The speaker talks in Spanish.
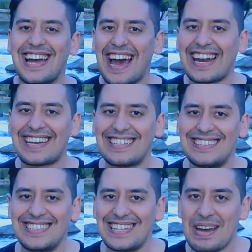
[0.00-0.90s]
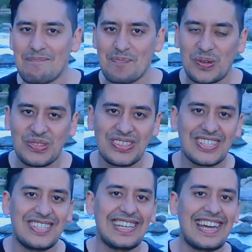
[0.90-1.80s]

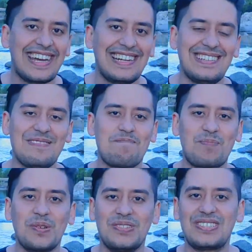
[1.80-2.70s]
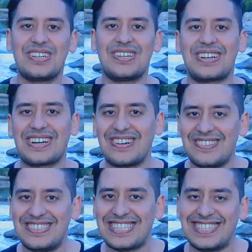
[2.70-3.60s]

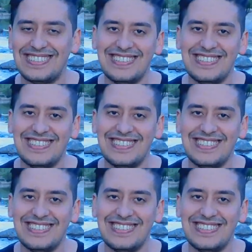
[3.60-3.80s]
argentina.en.rouser